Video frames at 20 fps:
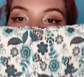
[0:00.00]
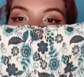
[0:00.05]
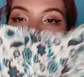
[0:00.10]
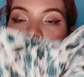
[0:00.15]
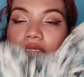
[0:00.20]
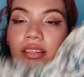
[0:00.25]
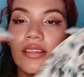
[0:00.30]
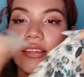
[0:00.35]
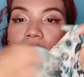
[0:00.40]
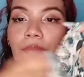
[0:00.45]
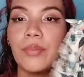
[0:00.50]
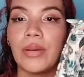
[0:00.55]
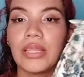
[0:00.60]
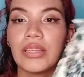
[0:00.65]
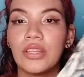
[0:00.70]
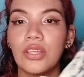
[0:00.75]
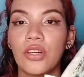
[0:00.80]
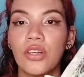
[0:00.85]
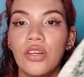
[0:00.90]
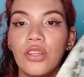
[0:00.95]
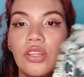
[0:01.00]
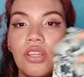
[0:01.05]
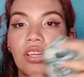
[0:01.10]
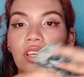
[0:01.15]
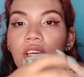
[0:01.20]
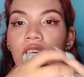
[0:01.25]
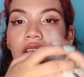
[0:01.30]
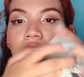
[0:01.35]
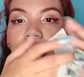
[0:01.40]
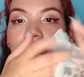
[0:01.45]
Es este patrón
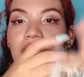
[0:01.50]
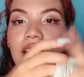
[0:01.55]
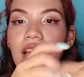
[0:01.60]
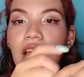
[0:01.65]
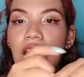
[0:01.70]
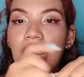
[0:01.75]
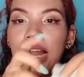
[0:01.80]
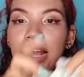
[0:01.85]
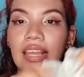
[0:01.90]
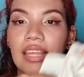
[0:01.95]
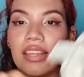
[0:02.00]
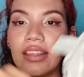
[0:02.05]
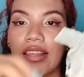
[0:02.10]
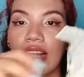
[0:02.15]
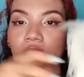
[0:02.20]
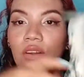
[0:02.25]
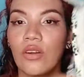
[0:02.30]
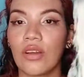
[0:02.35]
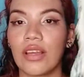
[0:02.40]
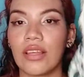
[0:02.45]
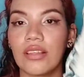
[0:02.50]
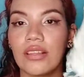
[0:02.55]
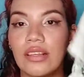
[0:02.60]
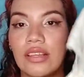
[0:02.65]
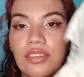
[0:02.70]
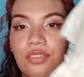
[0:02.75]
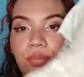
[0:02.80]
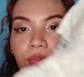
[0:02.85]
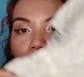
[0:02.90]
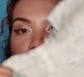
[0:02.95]
y ya le quité lo que es la
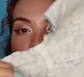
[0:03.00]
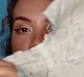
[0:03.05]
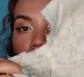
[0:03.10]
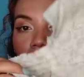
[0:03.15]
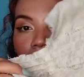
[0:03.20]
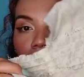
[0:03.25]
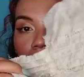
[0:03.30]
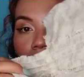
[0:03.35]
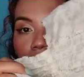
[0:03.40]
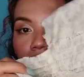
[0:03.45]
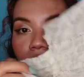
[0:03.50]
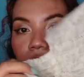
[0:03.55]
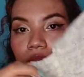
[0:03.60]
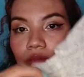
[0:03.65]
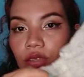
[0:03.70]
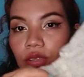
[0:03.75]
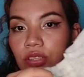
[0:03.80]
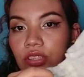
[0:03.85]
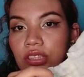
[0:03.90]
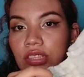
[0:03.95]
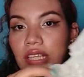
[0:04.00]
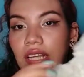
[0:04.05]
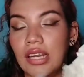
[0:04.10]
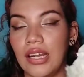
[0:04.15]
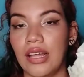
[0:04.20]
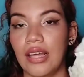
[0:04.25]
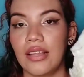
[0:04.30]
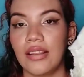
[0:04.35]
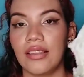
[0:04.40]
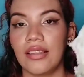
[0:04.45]
espalda, los
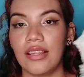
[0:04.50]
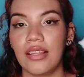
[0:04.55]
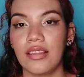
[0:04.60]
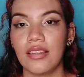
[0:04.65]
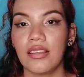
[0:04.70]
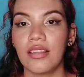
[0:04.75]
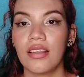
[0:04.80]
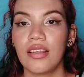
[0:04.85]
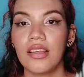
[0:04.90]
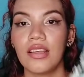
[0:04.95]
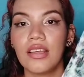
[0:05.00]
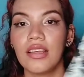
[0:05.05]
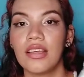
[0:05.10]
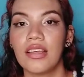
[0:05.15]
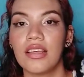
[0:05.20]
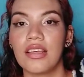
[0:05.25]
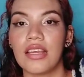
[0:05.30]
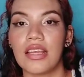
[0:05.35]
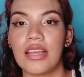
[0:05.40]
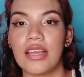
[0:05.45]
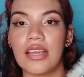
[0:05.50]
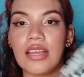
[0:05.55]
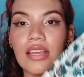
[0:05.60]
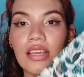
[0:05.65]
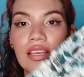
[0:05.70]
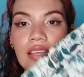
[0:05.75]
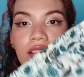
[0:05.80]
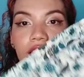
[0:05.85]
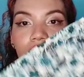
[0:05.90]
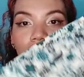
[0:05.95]
tirantes y
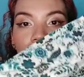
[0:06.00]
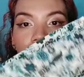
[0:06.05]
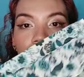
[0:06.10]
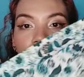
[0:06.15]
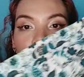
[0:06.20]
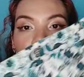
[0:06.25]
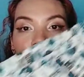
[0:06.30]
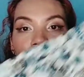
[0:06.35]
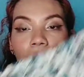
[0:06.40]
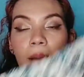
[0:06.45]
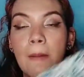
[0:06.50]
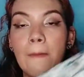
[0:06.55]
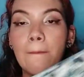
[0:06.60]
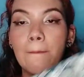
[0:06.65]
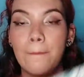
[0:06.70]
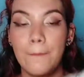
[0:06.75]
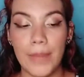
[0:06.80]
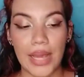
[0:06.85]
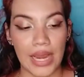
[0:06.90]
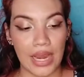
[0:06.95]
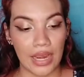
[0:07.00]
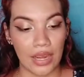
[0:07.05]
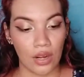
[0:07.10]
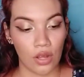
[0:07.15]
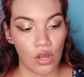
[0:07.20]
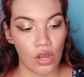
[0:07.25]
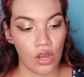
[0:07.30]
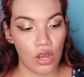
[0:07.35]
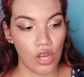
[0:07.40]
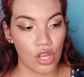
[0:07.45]
es así.
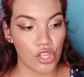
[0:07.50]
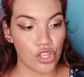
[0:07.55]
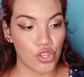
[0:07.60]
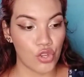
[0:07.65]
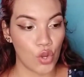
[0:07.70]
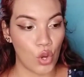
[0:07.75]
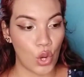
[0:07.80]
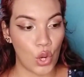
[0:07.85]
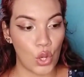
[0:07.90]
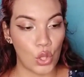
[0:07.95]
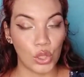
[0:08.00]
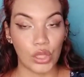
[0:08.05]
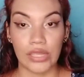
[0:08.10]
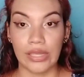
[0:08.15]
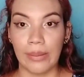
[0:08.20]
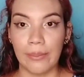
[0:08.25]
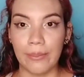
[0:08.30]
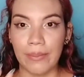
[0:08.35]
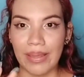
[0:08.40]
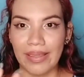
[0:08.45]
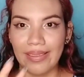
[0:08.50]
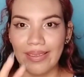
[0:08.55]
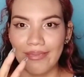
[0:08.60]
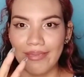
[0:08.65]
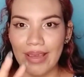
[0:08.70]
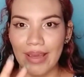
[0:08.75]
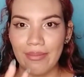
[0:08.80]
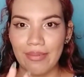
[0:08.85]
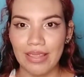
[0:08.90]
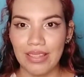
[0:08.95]
Pero yo también
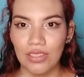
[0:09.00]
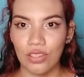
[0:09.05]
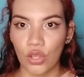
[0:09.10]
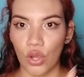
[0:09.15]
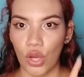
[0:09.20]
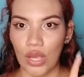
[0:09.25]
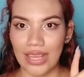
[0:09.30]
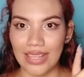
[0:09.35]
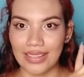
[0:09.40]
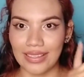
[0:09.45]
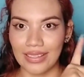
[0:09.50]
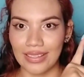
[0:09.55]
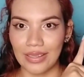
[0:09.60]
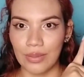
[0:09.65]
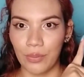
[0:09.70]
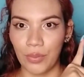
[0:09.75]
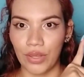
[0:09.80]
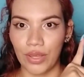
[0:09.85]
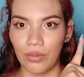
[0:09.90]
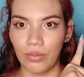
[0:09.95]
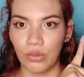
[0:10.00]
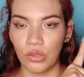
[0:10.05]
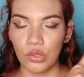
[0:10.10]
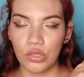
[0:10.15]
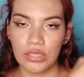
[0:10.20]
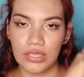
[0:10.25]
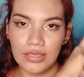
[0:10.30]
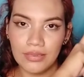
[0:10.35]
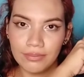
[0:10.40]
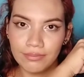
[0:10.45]
había visto este tipo de
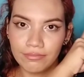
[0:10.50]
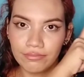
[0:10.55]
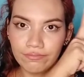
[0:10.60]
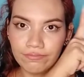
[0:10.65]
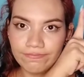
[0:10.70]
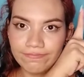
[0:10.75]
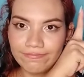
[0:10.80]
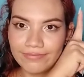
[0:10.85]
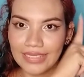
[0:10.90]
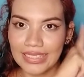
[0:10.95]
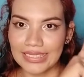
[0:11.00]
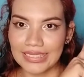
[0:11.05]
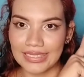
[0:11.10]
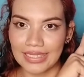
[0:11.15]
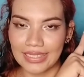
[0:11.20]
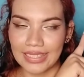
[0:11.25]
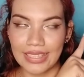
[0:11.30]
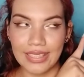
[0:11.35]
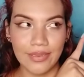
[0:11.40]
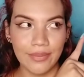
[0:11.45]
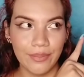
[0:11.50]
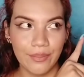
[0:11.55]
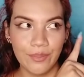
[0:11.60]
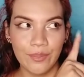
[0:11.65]
blusa, que está aquí.